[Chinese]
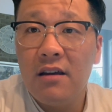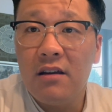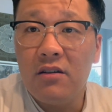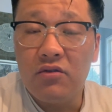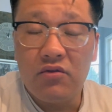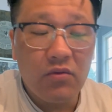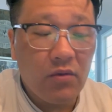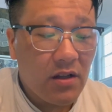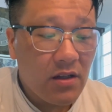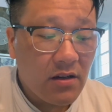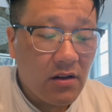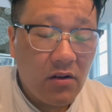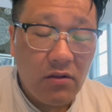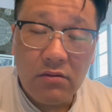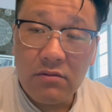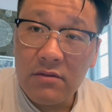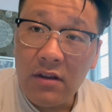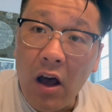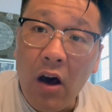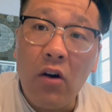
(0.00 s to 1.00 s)
如果能够
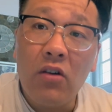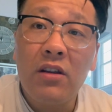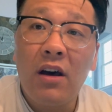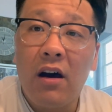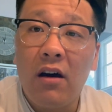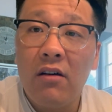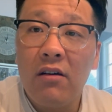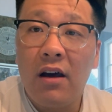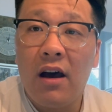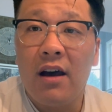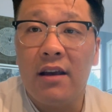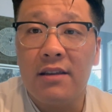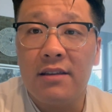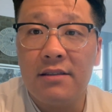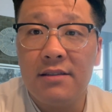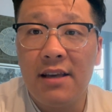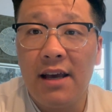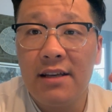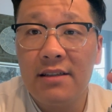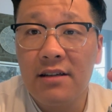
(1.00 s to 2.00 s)
淘到啊以
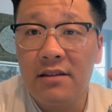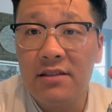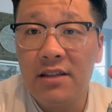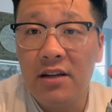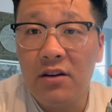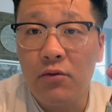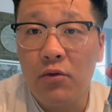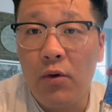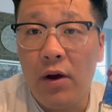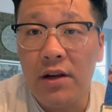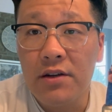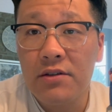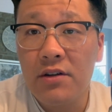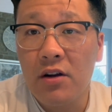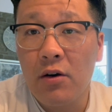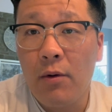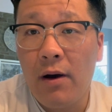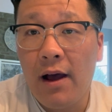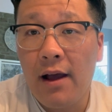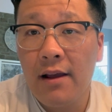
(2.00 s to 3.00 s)
前像这种款式
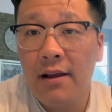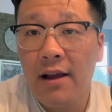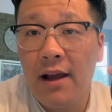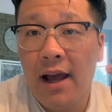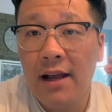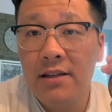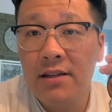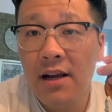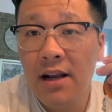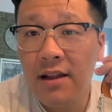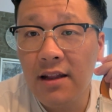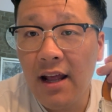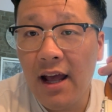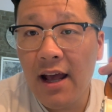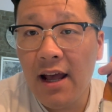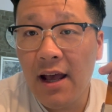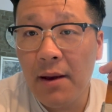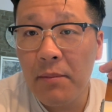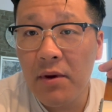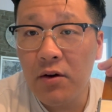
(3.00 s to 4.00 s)
的话，趁
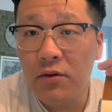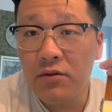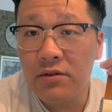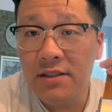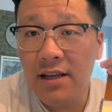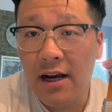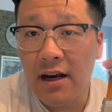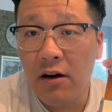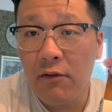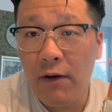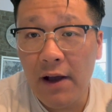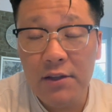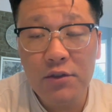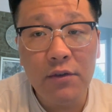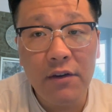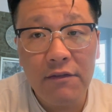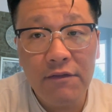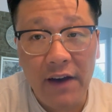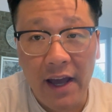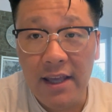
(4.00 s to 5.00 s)
它还没有价格完
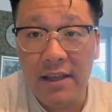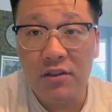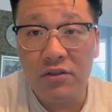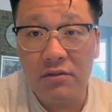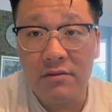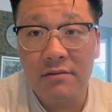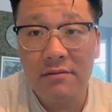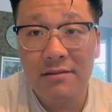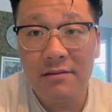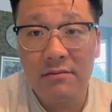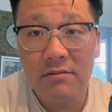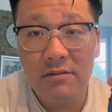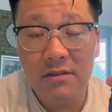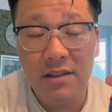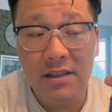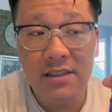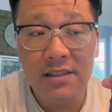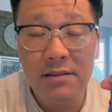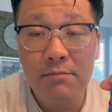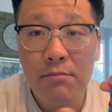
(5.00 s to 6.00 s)
全反映
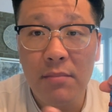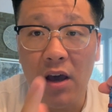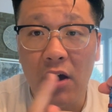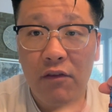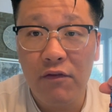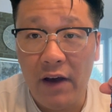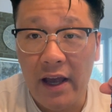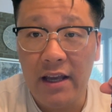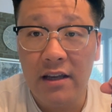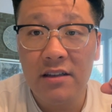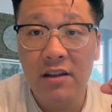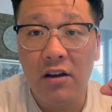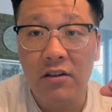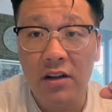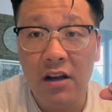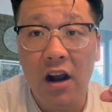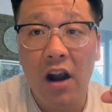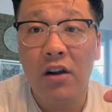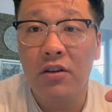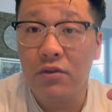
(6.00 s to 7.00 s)
这新表反映到
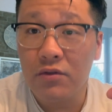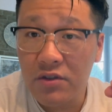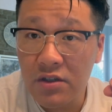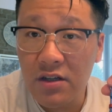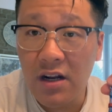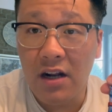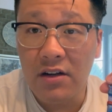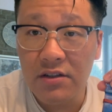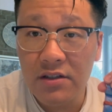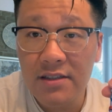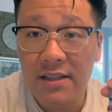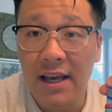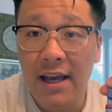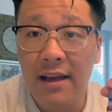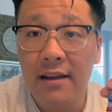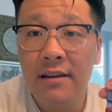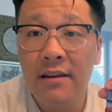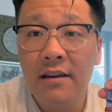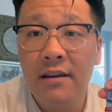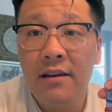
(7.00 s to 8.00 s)
这个二手市场之
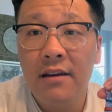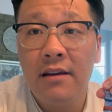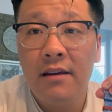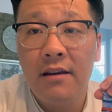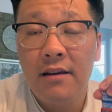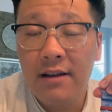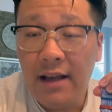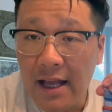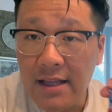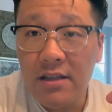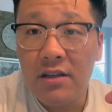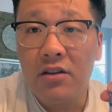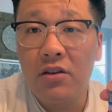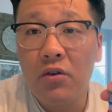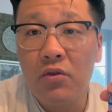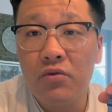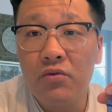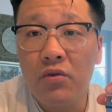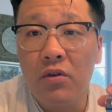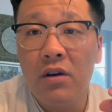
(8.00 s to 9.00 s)
前。赶紧
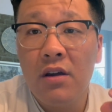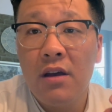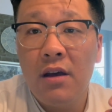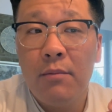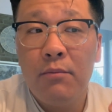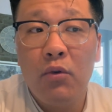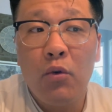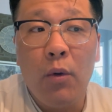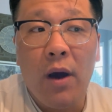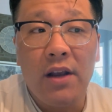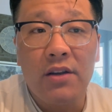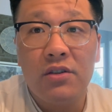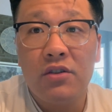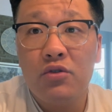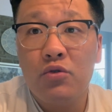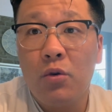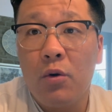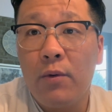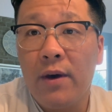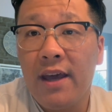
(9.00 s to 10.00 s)
购入，不管是
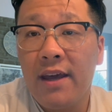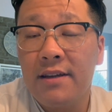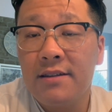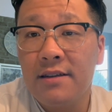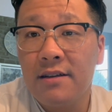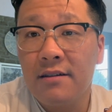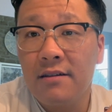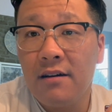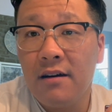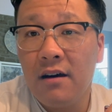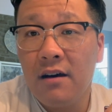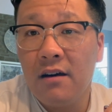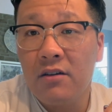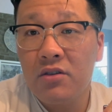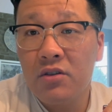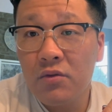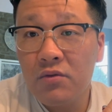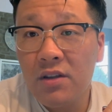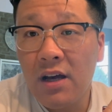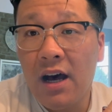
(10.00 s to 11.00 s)
作为这个
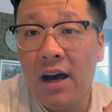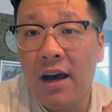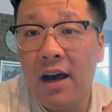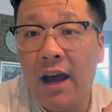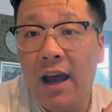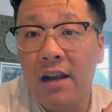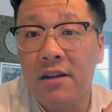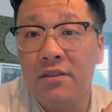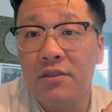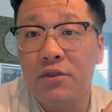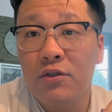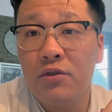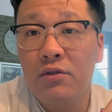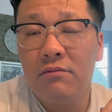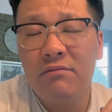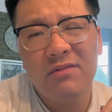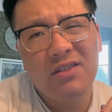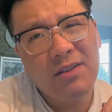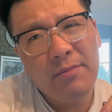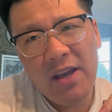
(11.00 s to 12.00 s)
收藏，还是
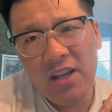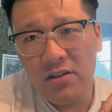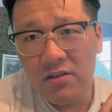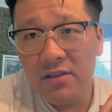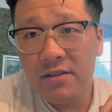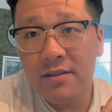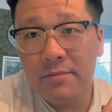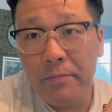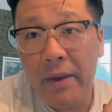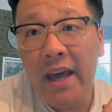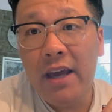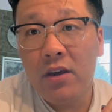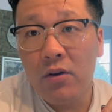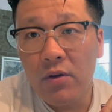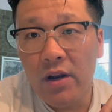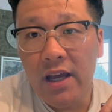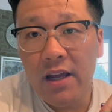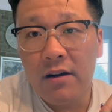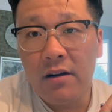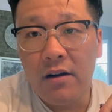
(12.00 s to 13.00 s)
即便你是
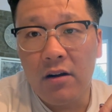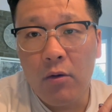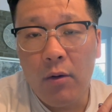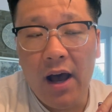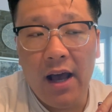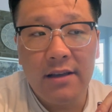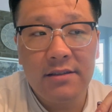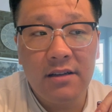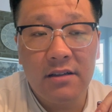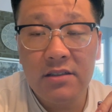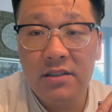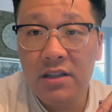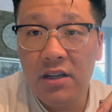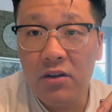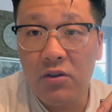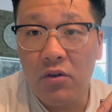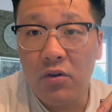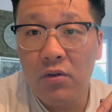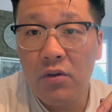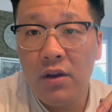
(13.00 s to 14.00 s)
speculator 的话，像这
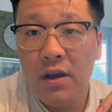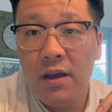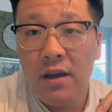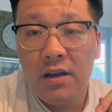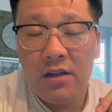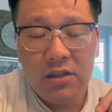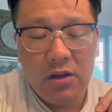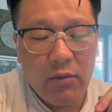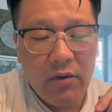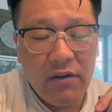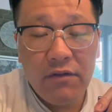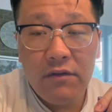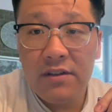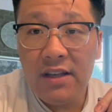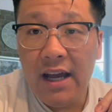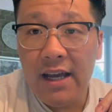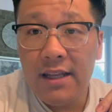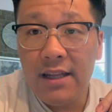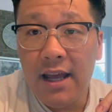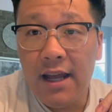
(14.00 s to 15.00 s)
种稍微复
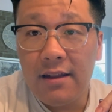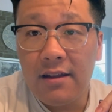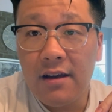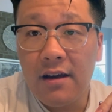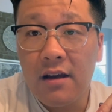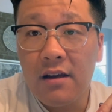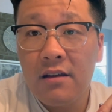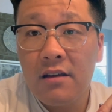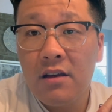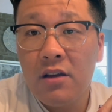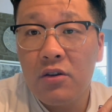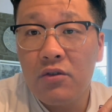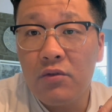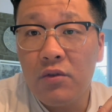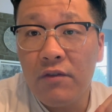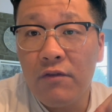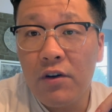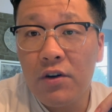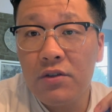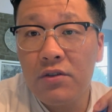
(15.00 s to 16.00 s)
杂一点的
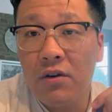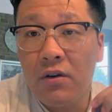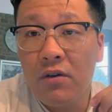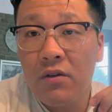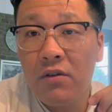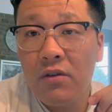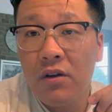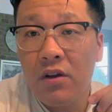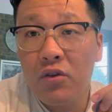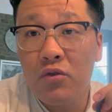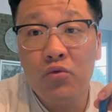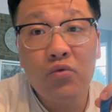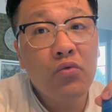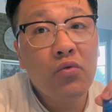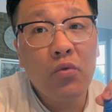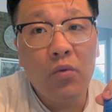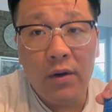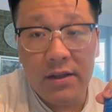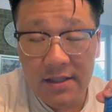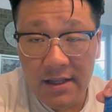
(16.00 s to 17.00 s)
reversal，
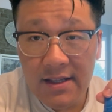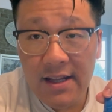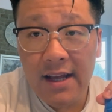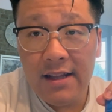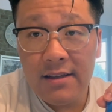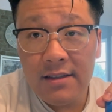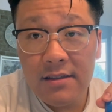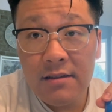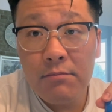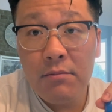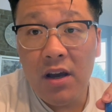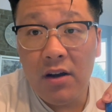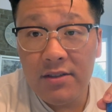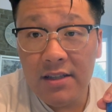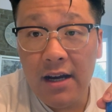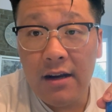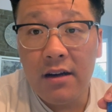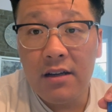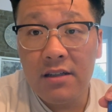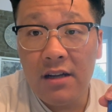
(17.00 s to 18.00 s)
如果现在的新表
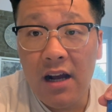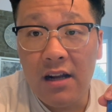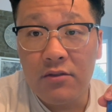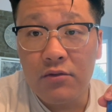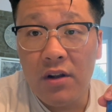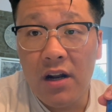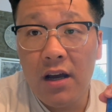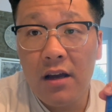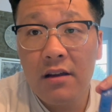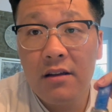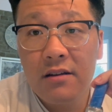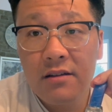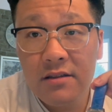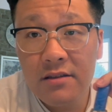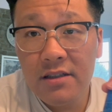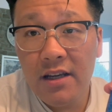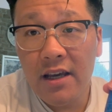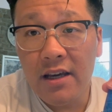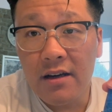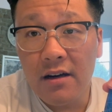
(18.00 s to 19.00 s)
价格上去了，
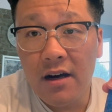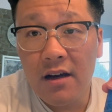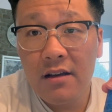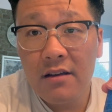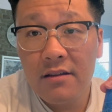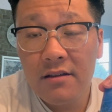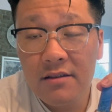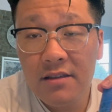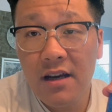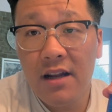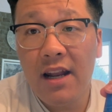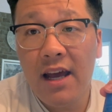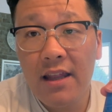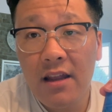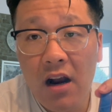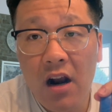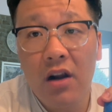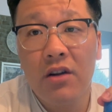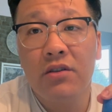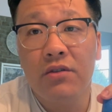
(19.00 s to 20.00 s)
这个将来
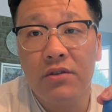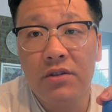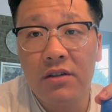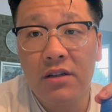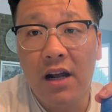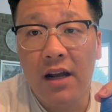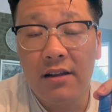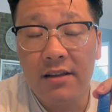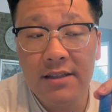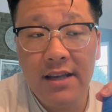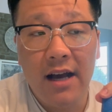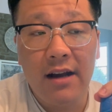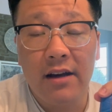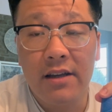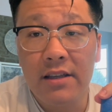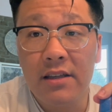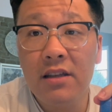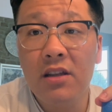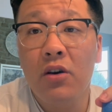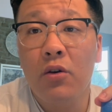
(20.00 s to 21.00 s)
的二手市场的价格
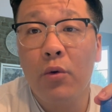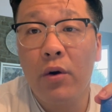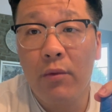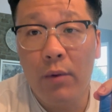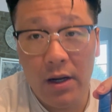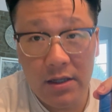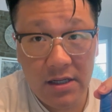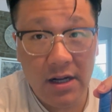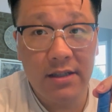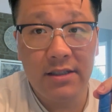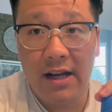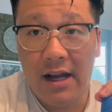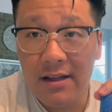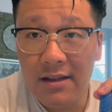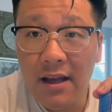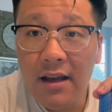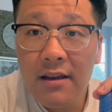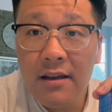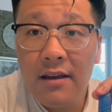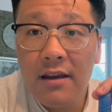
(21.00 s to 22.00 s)
一定会往上涨
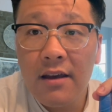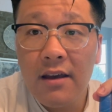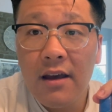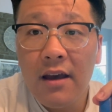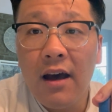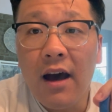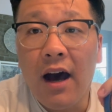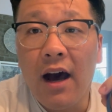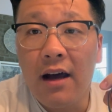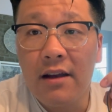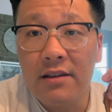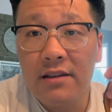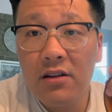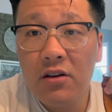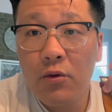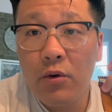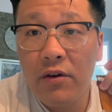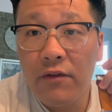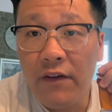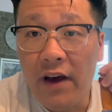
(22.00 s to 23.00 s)
的，啊，一
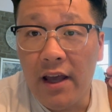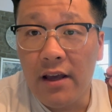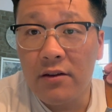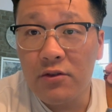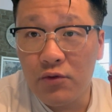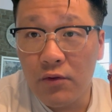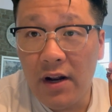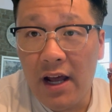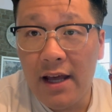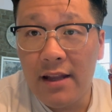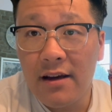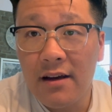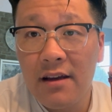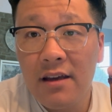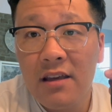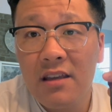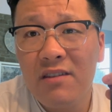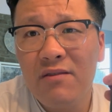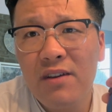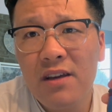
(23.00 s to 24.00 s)
定会反映出来的。
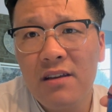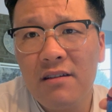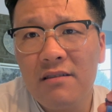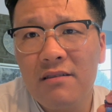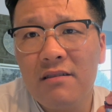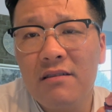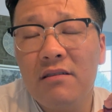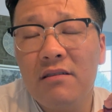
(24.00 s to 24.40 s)
因为